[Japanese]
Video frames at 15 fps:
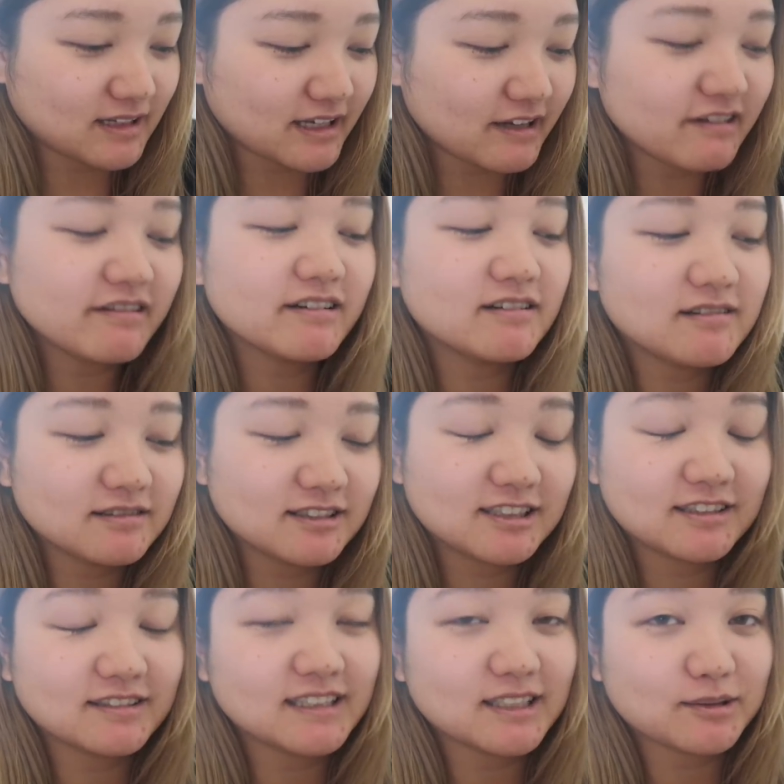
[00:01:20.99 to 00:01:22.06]
いろいろ
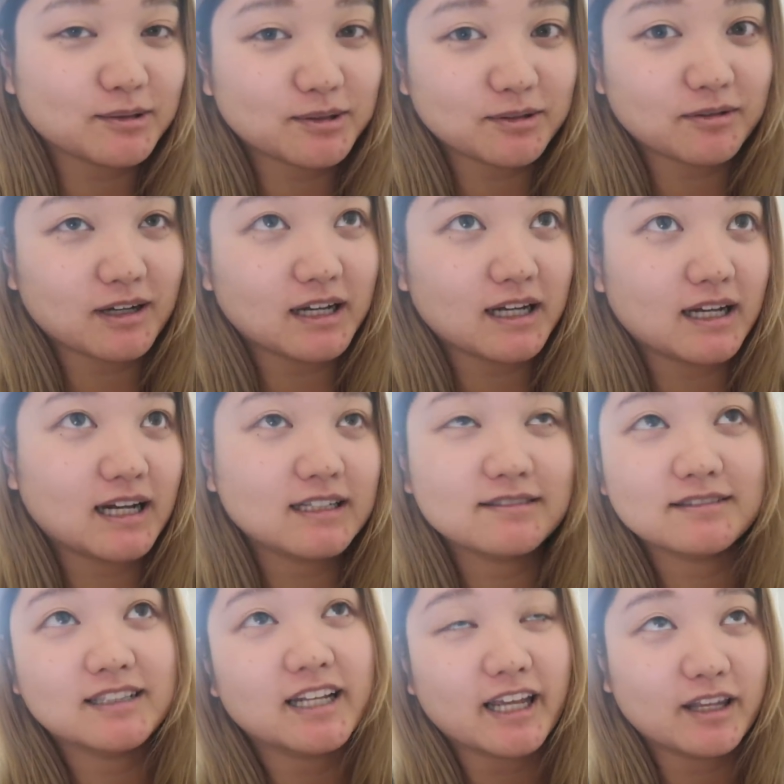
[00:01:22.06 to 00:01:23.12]
作ったことはあ
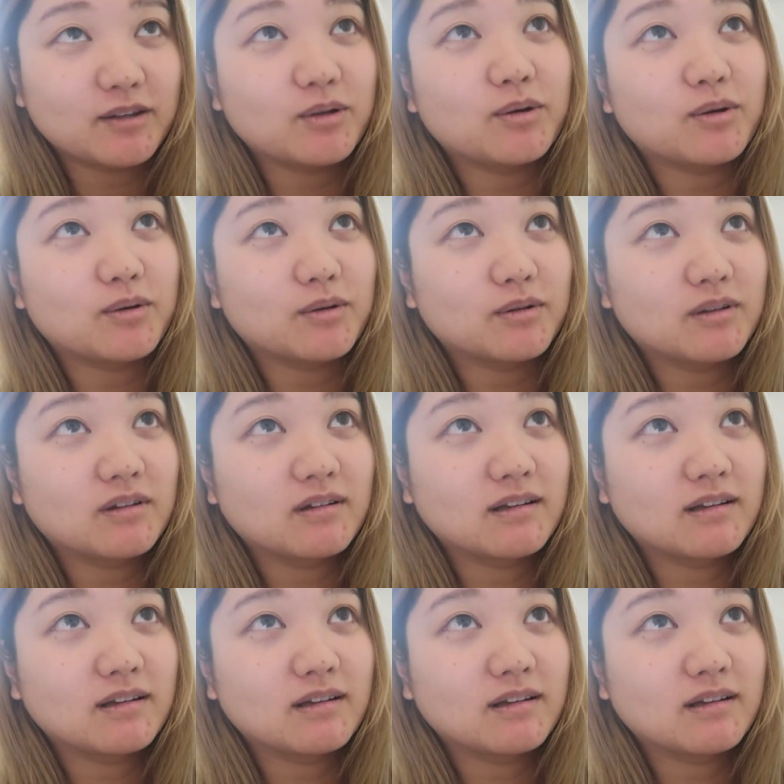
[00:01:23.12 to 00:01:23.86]
るんだけど